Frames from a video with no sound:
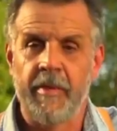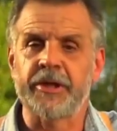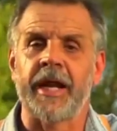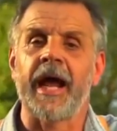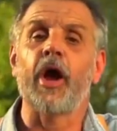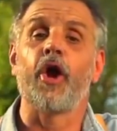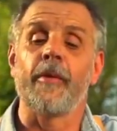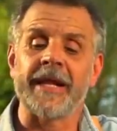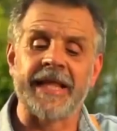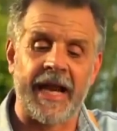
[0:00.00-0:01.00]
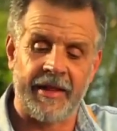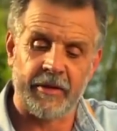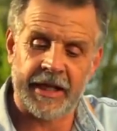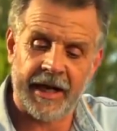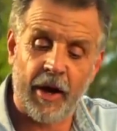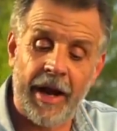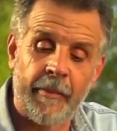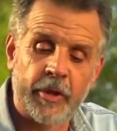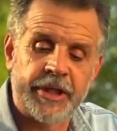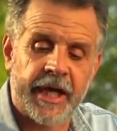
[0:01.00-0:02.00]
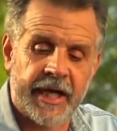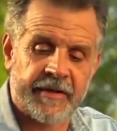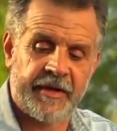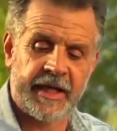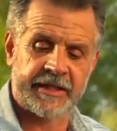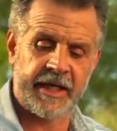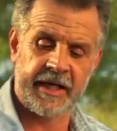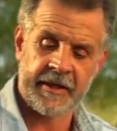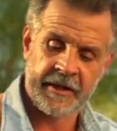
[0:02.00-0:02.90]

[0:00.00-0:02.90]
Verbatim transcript: Vamos a arrancar con lo que más tarda, vamos a arrancar con las mollejas. Fíjense,